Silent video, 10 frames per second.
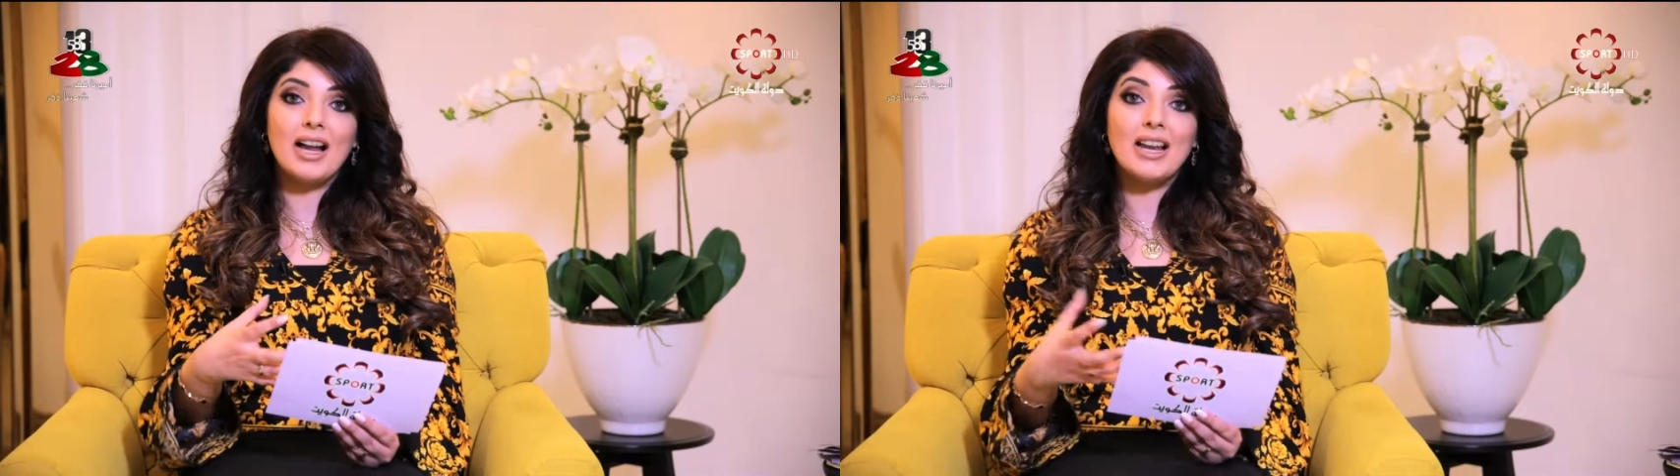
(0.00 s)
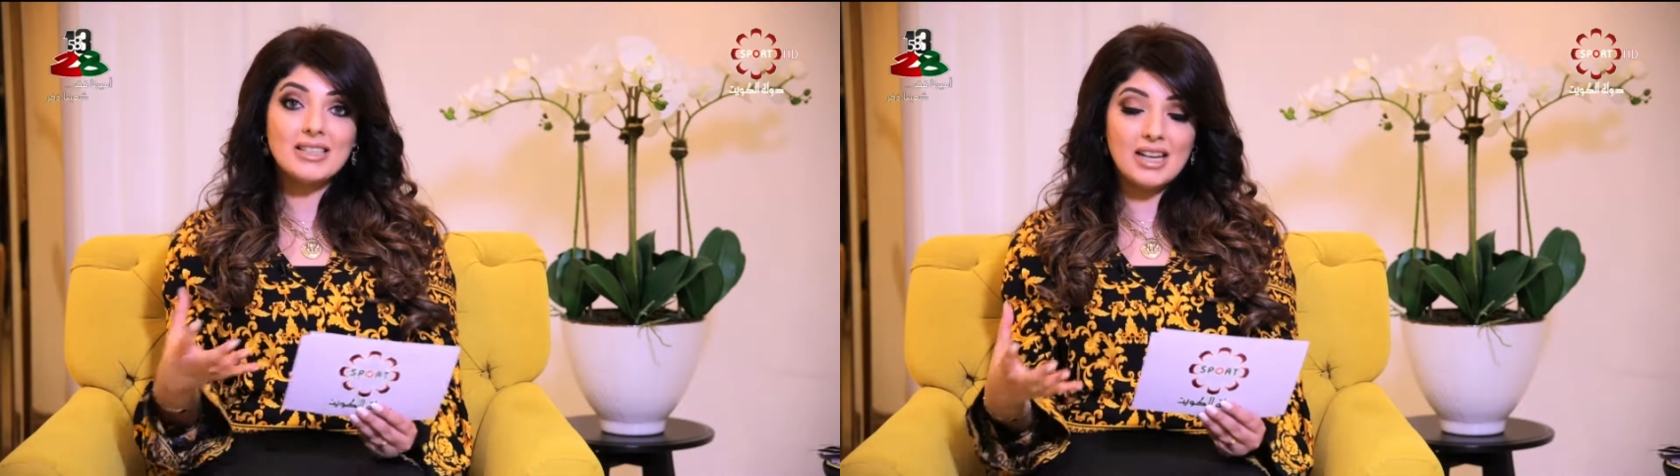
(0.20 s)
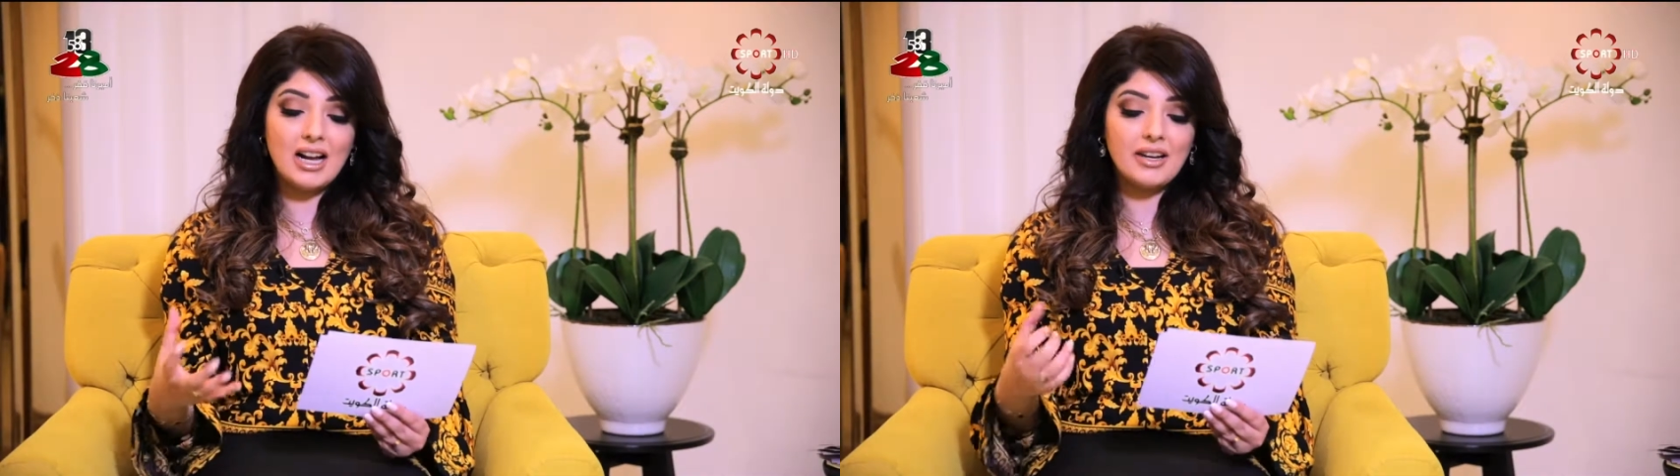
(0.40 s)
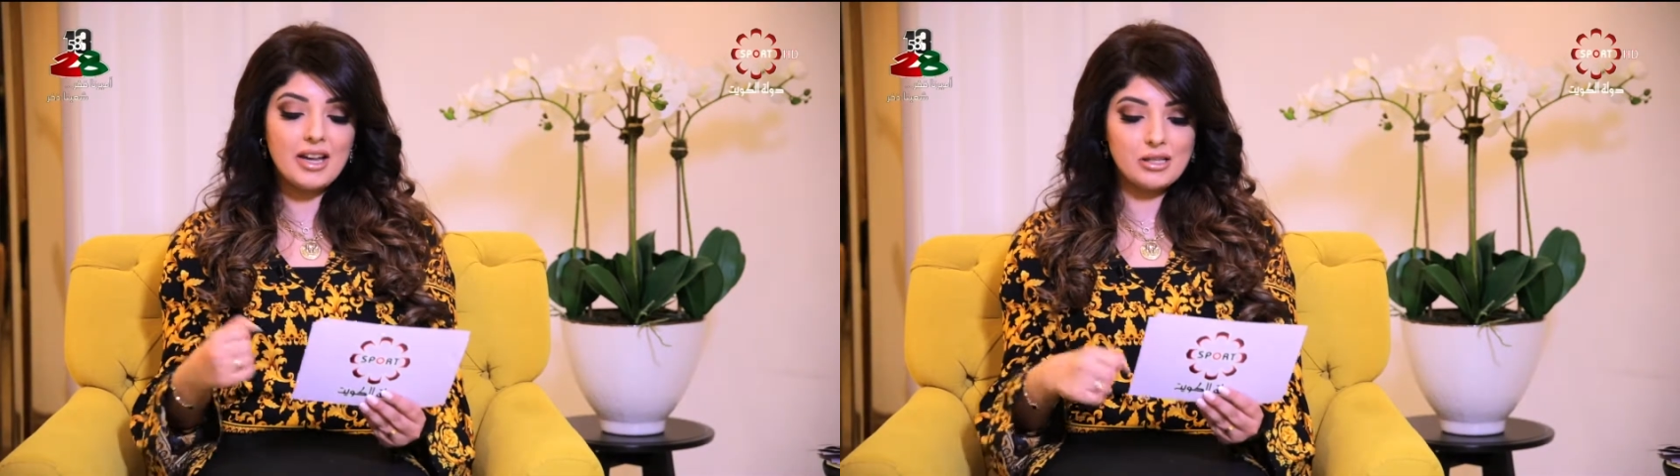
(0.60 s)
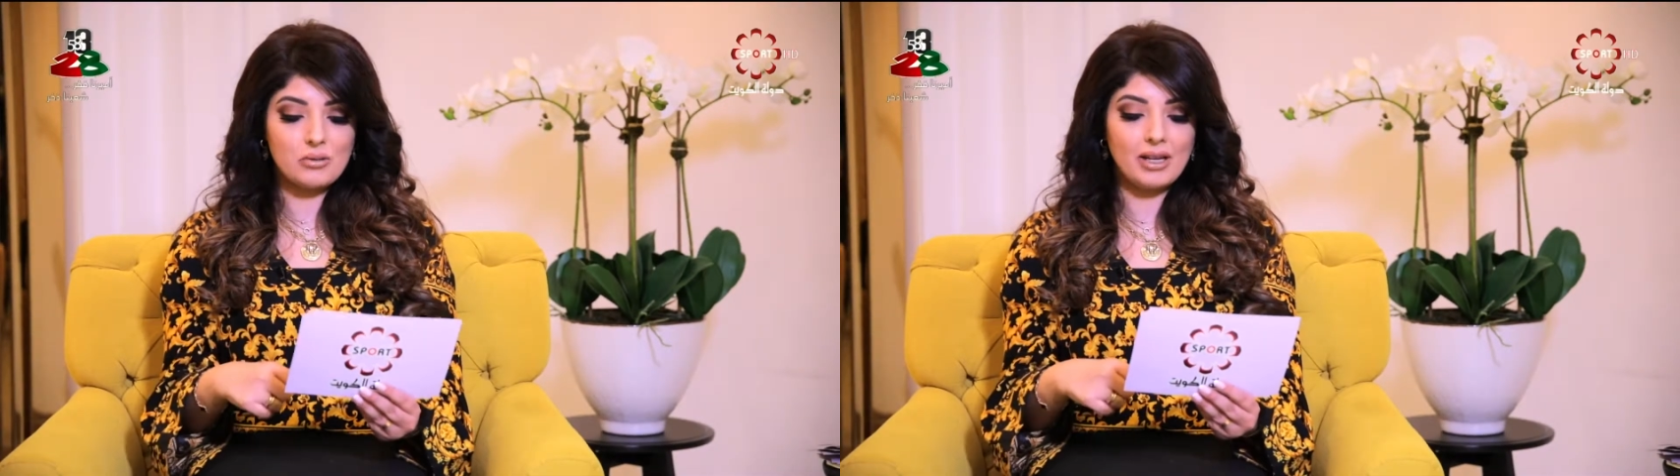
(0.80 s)
على صحن
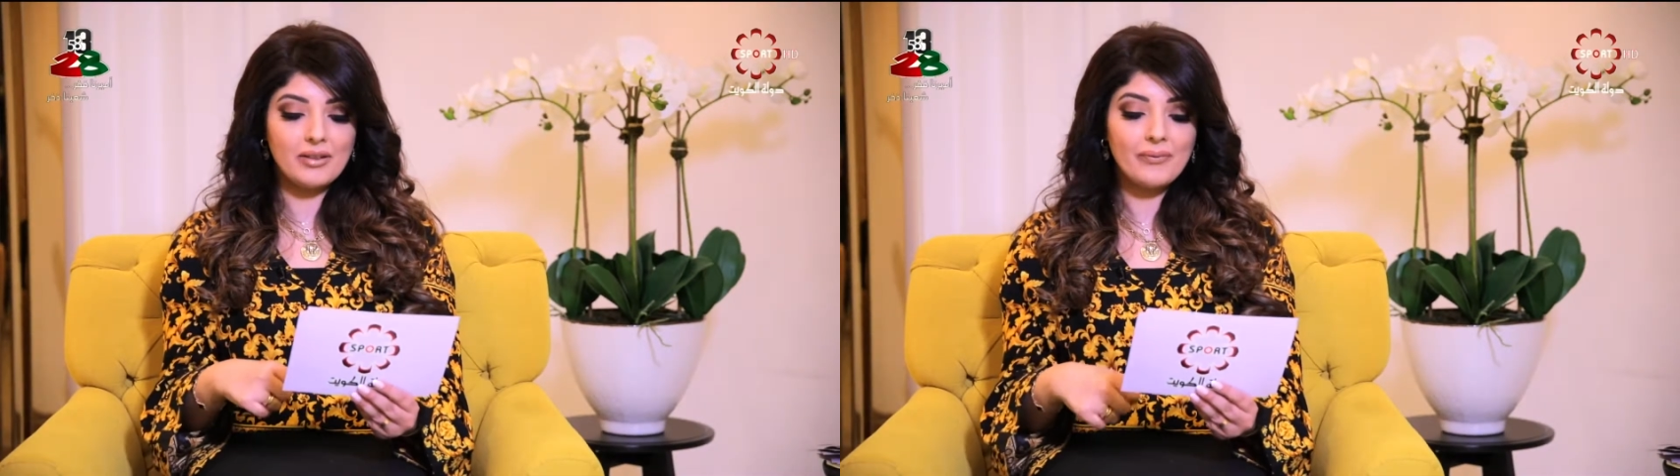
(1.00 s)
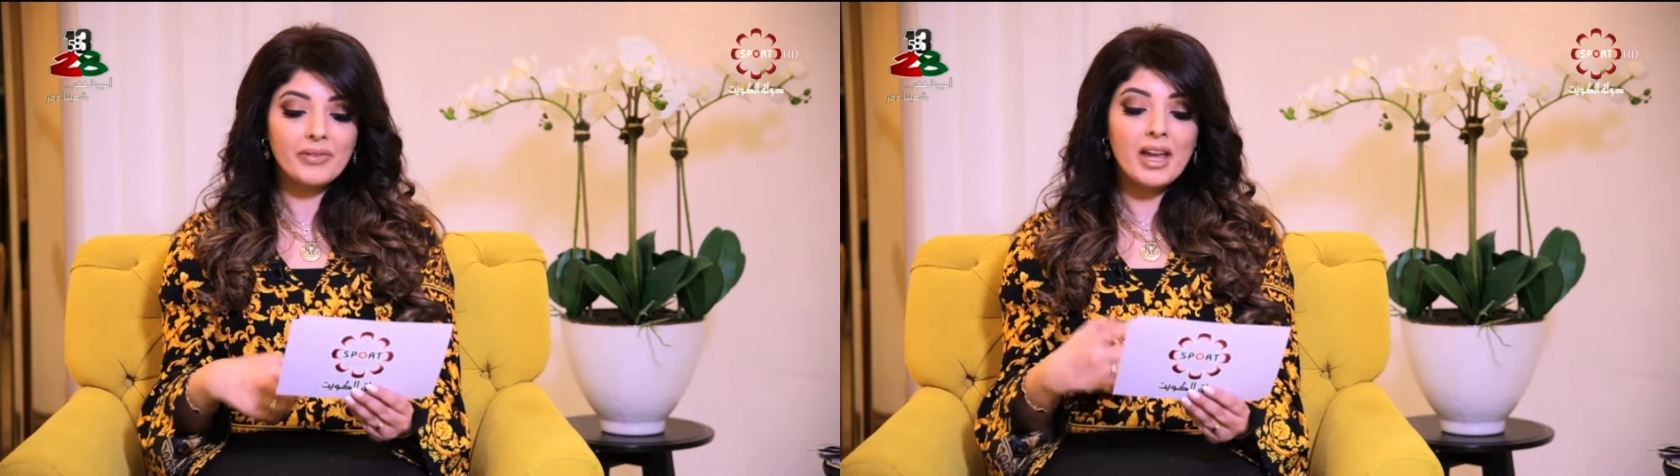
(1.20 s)
اسود